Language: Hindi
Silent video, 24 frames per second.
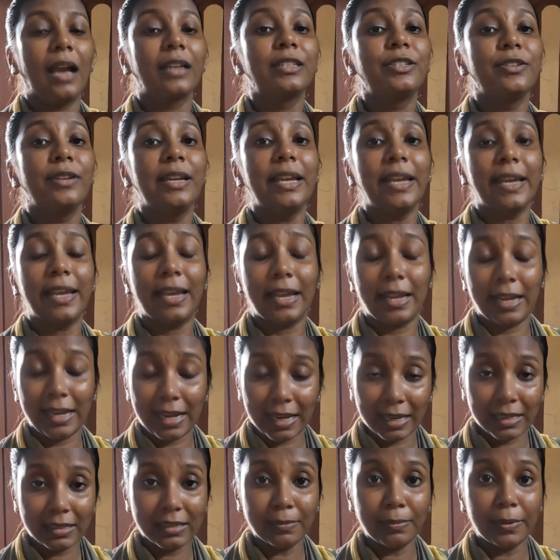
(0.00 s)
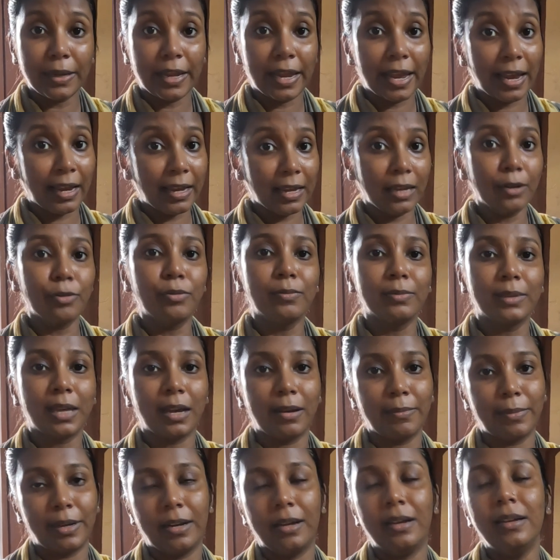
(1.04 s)
एक्चुअली ये जब एक ही रूम
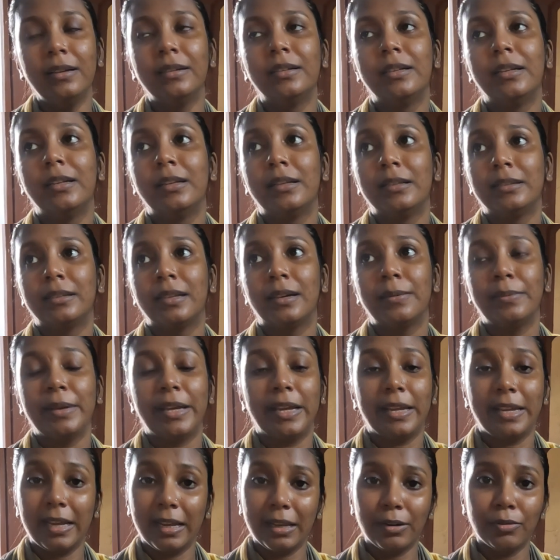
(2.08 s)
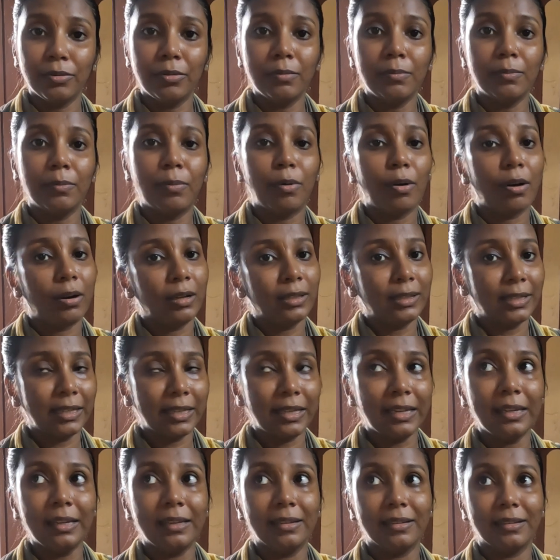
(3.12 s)
था मेरा तब ये रूम बहुत
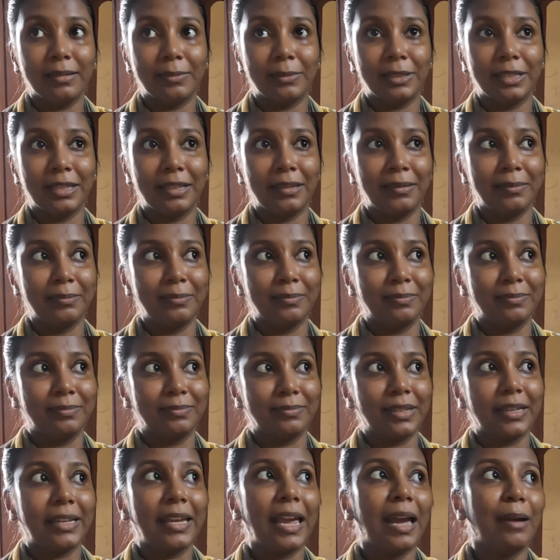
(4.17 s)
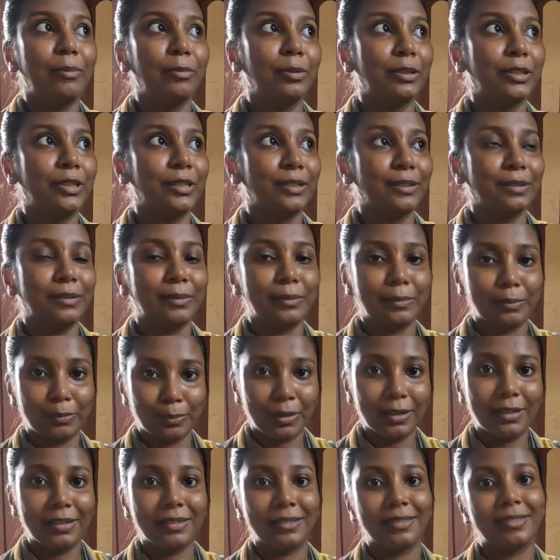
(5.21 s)
ही मतलब क्या बोलते हैं
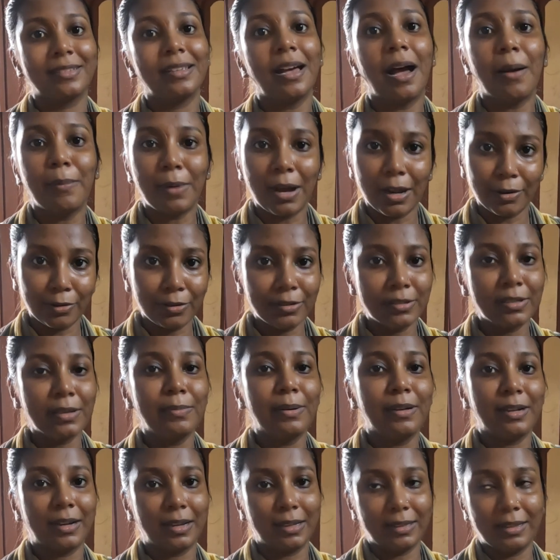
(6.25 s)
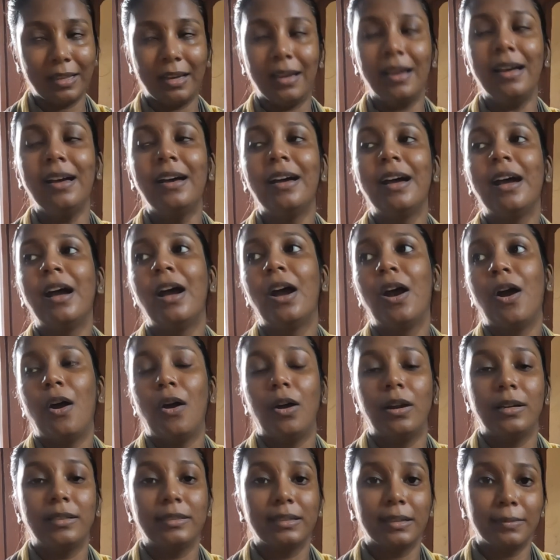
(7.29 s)
सामानों से भरा सामानों से भरा था
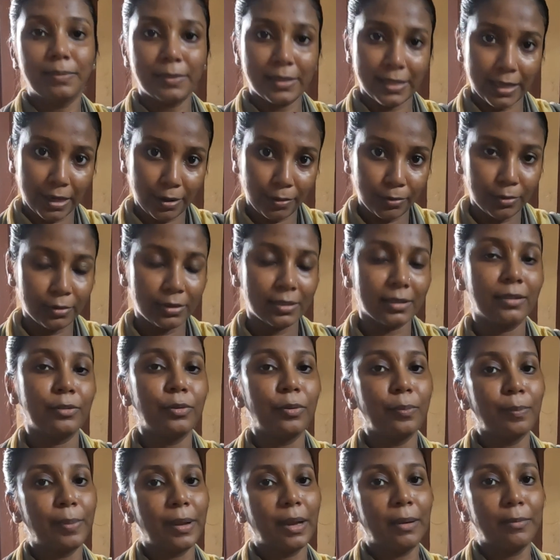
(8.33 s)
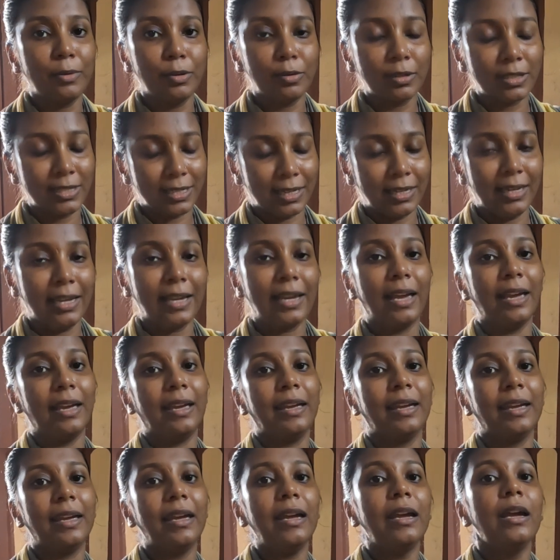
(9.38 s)
और जब से उस रूम पे हम लोग चले
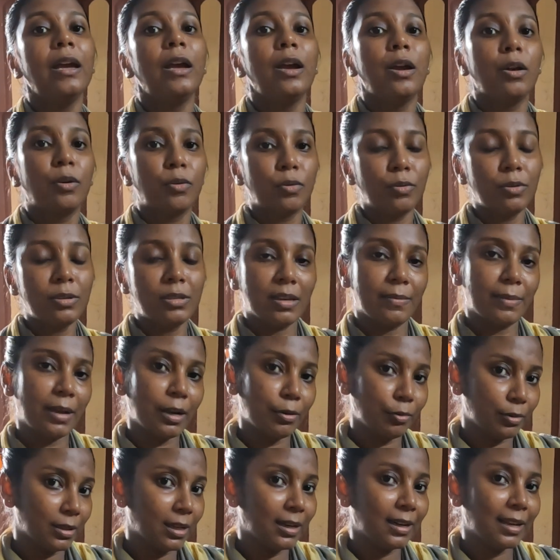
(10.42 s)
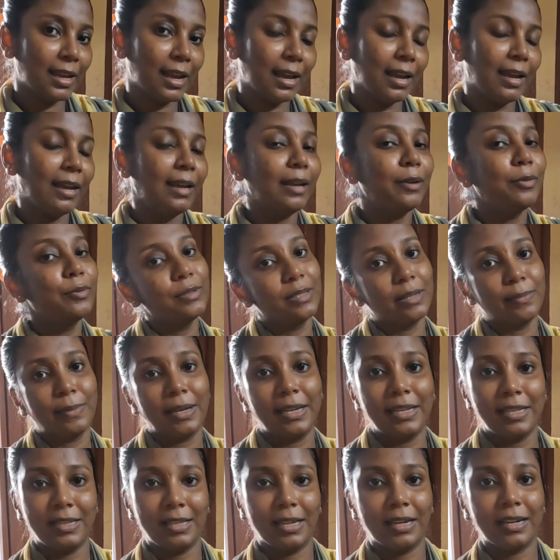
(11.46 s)
गए हैं कुछ सामान उधर गया है कुछ
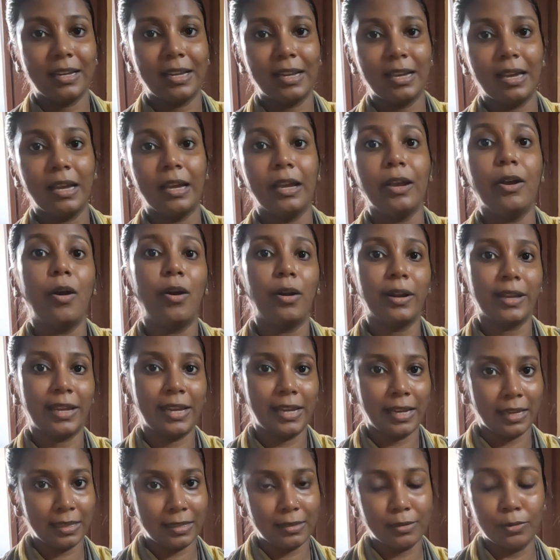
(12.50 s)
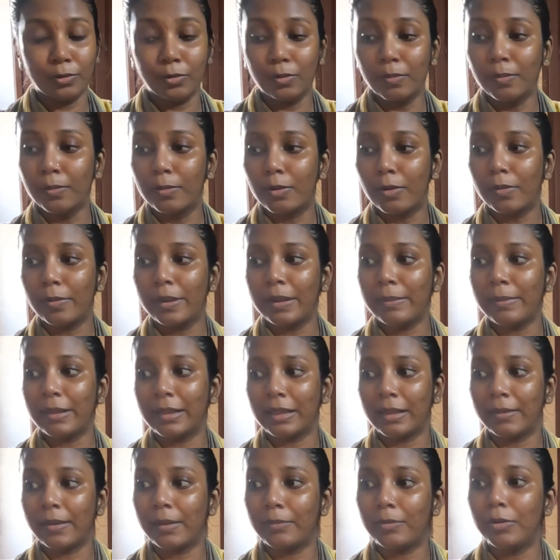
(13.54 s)
सामान इधर गया है और ये इस रूम को भी
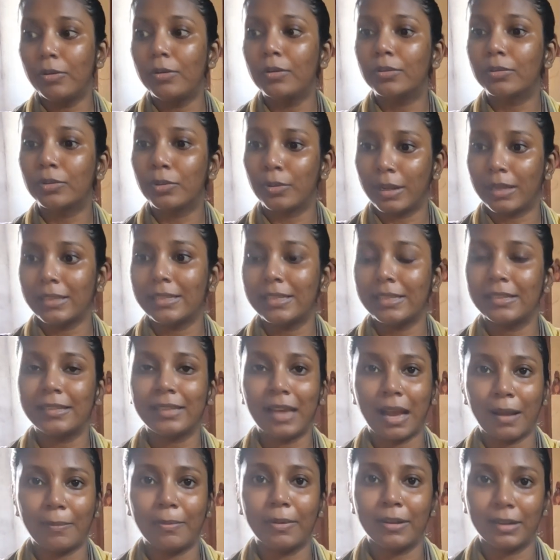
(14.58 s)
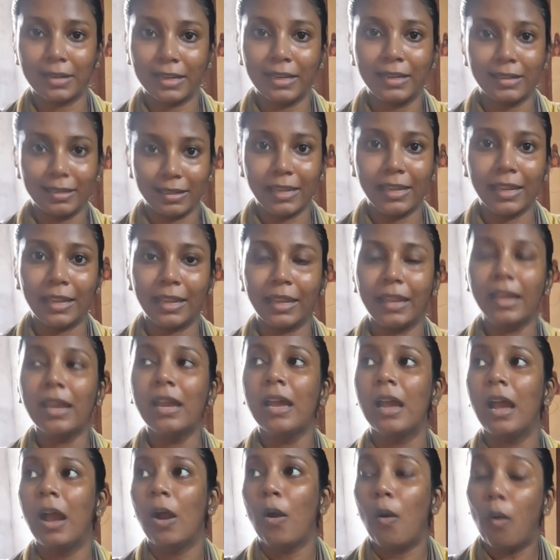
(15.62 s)
मतलब हम लोग थोड़ा से साफ करके रखे हैं
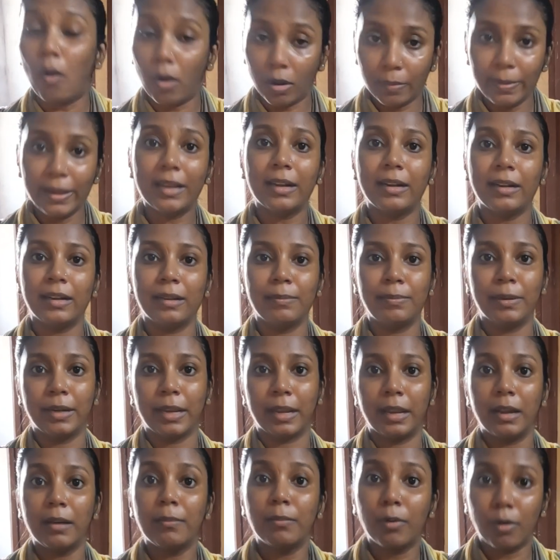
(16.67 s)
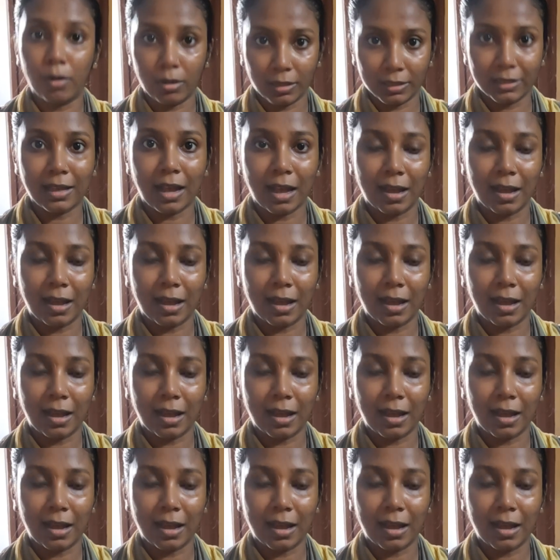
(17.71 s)
और भी करना पड़ेगा बहुत